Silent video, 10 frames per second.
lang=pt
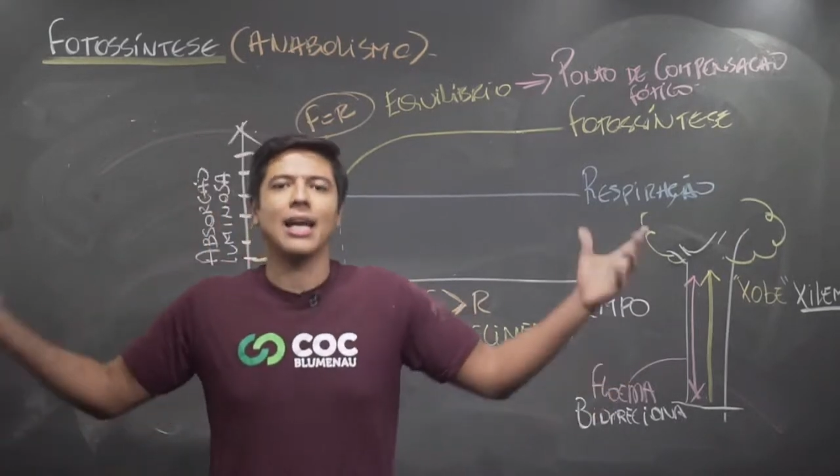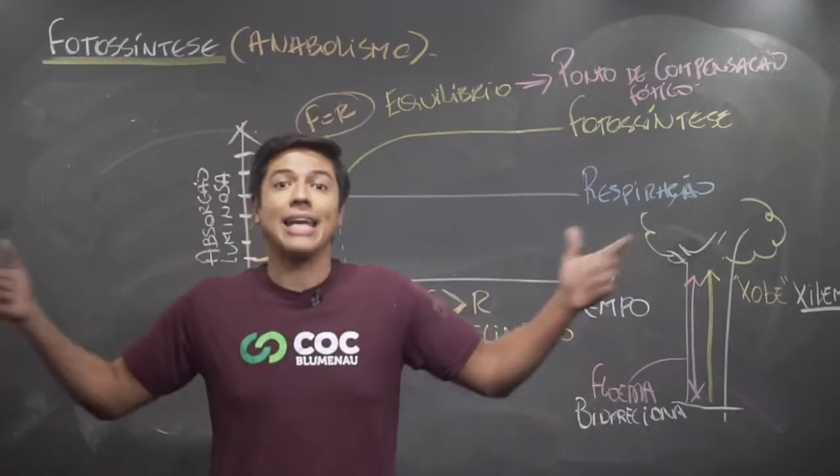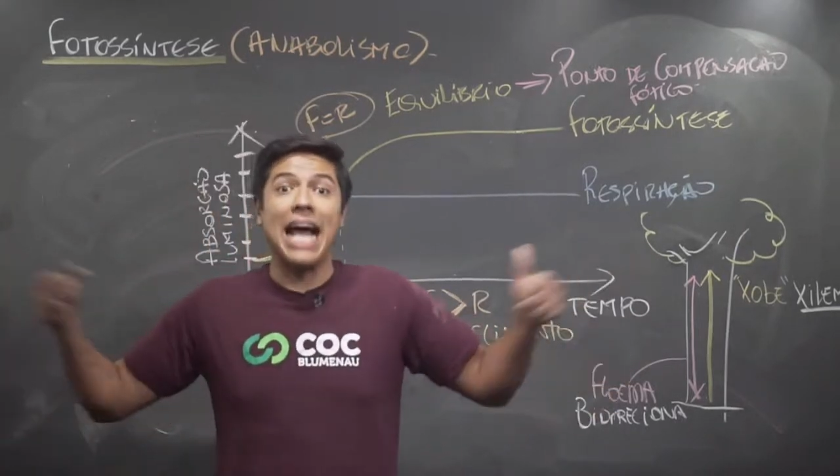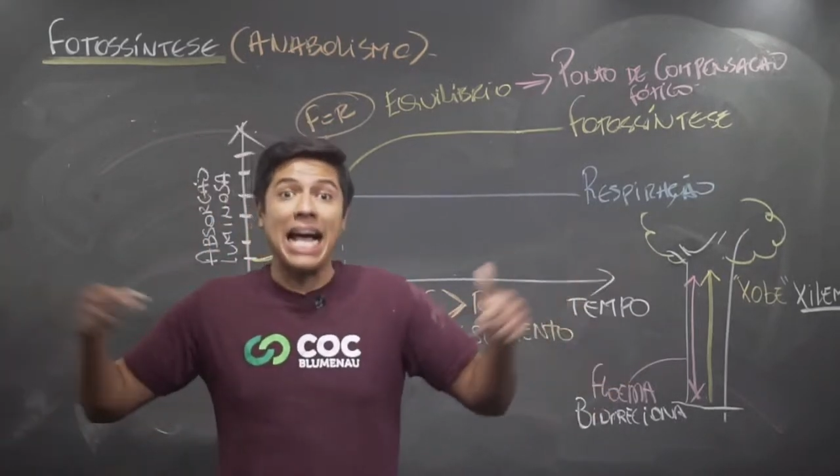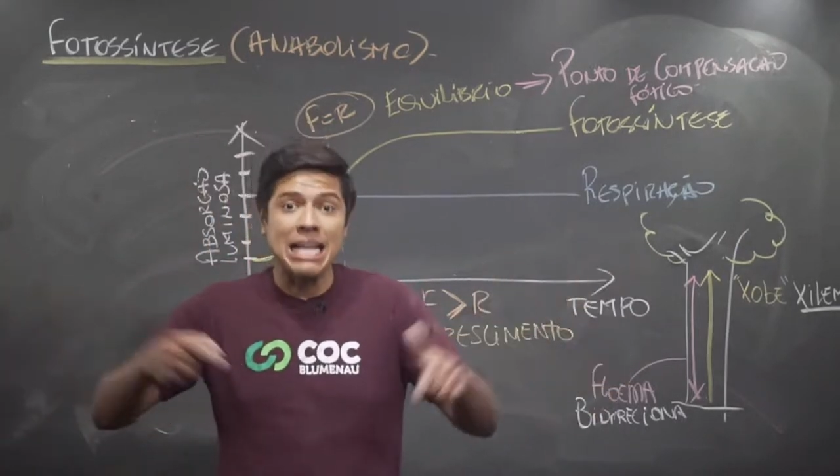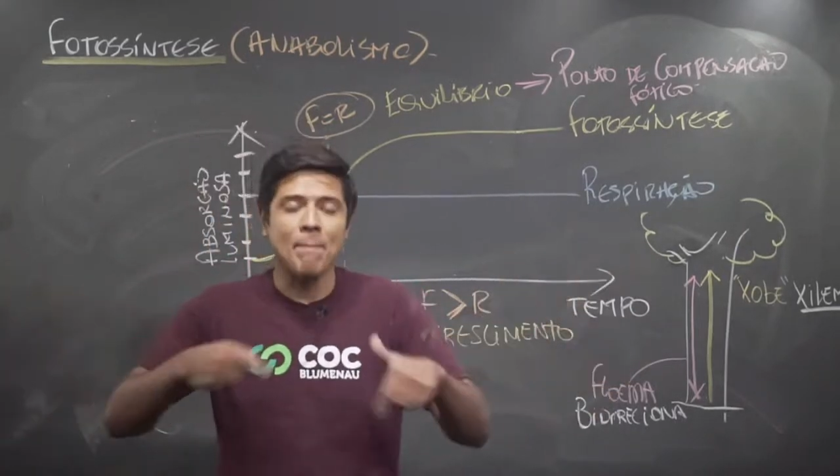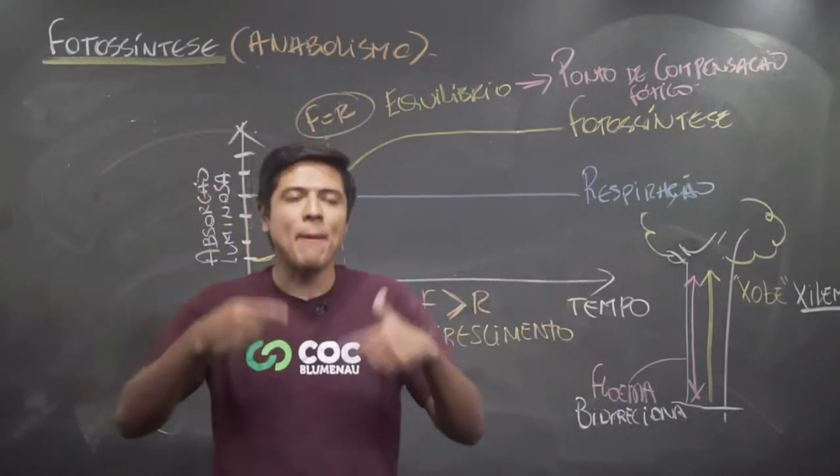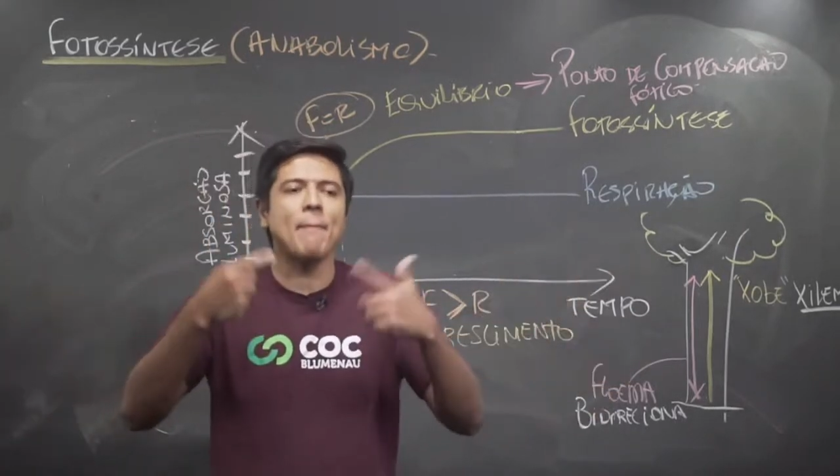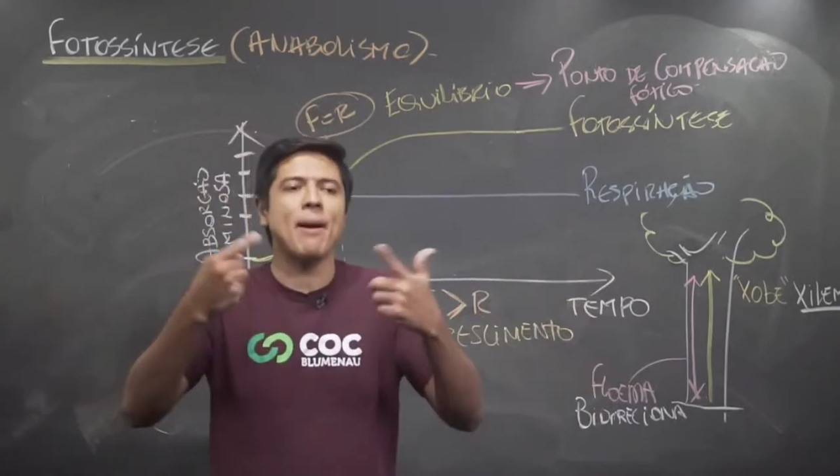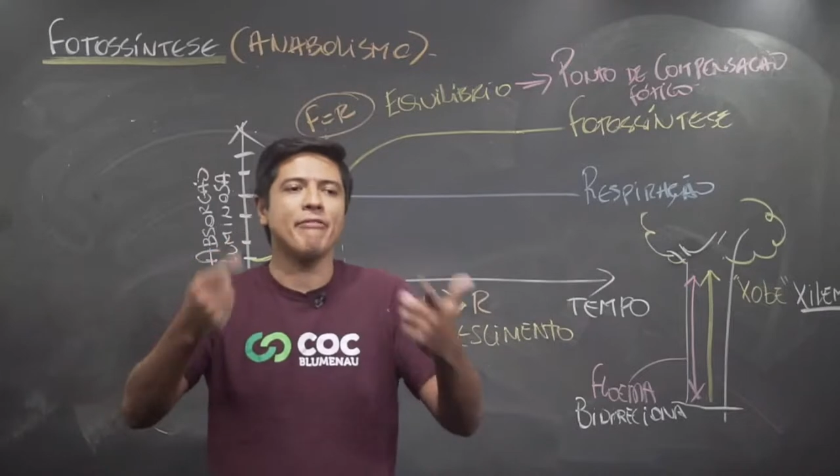lá na
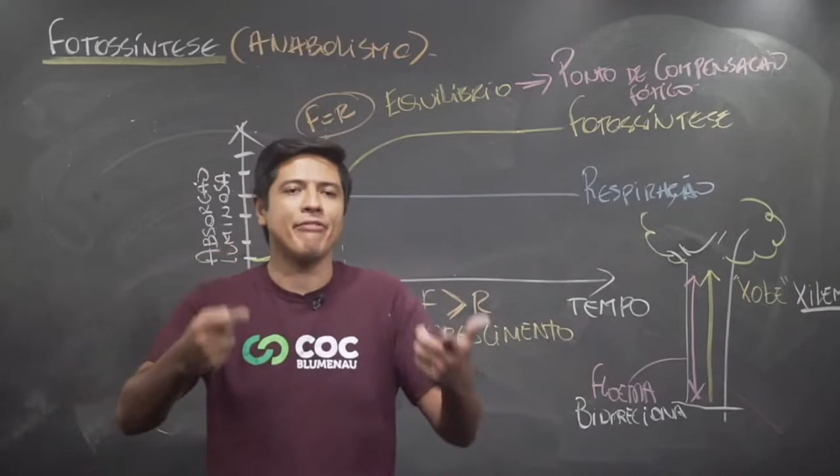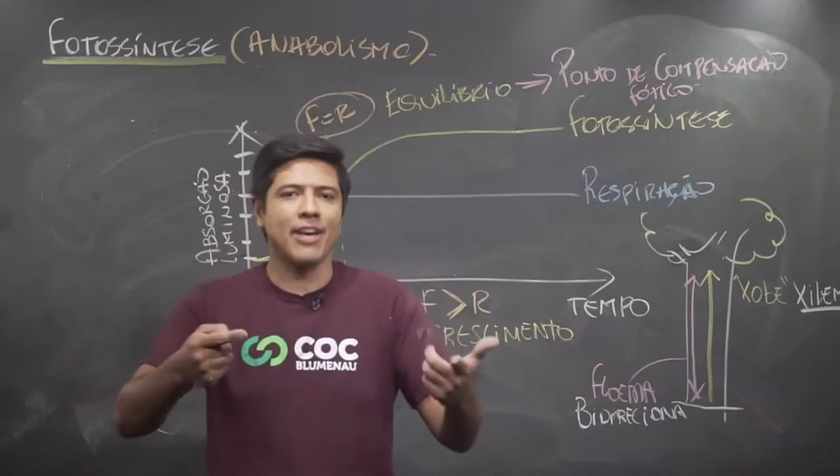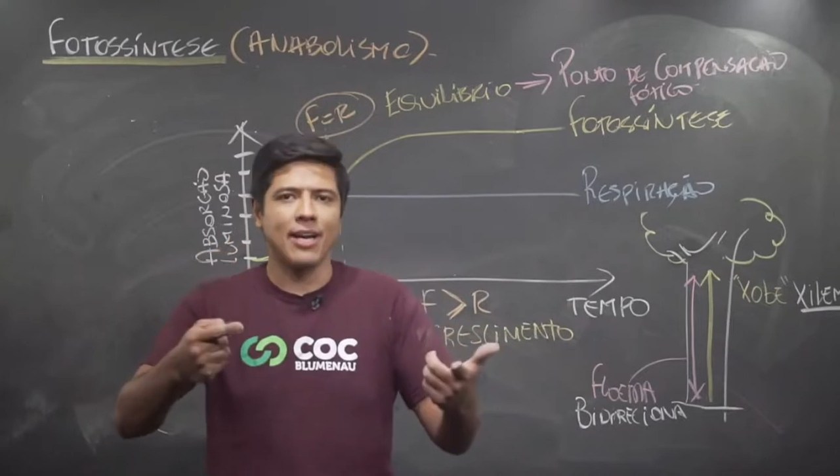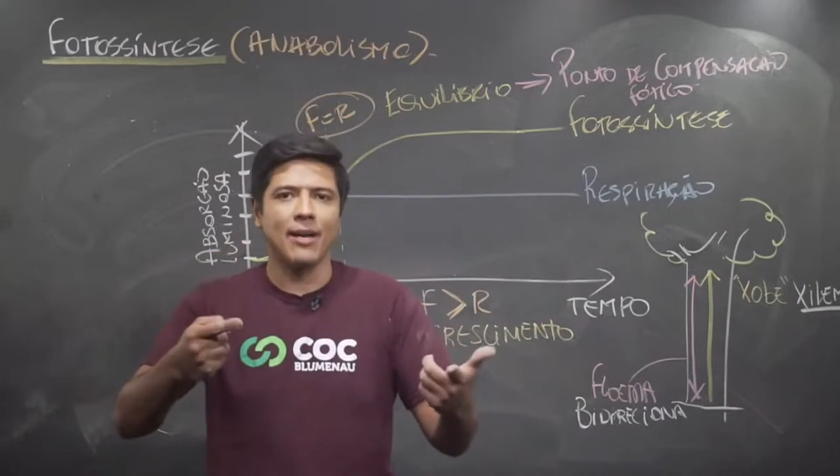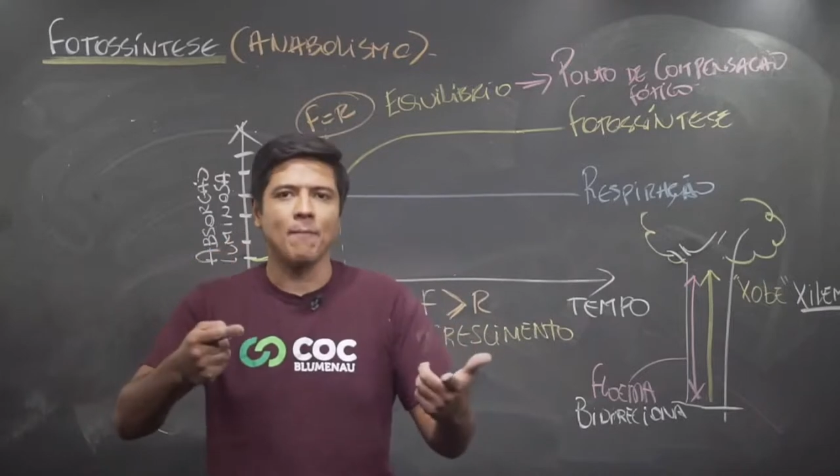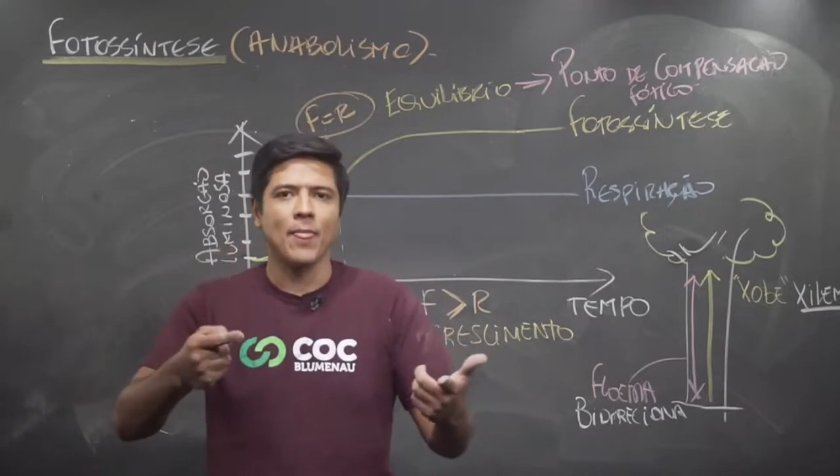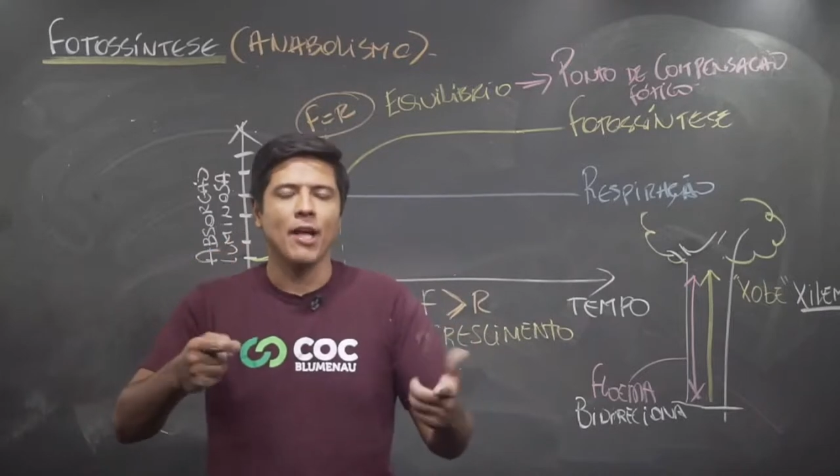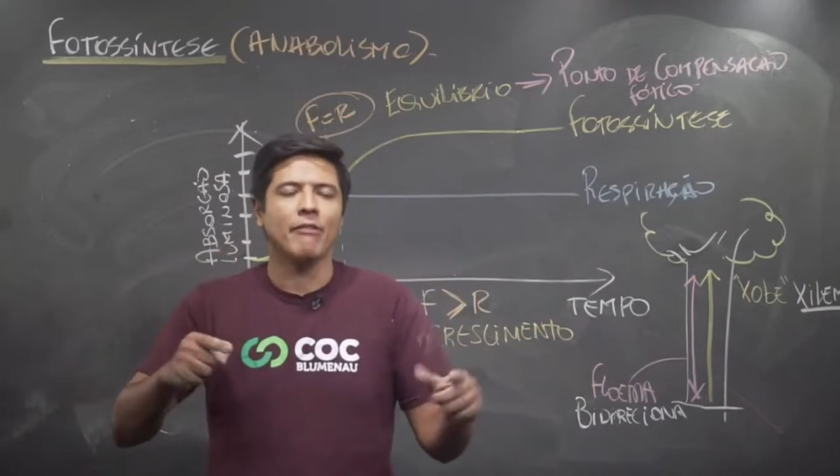primavera,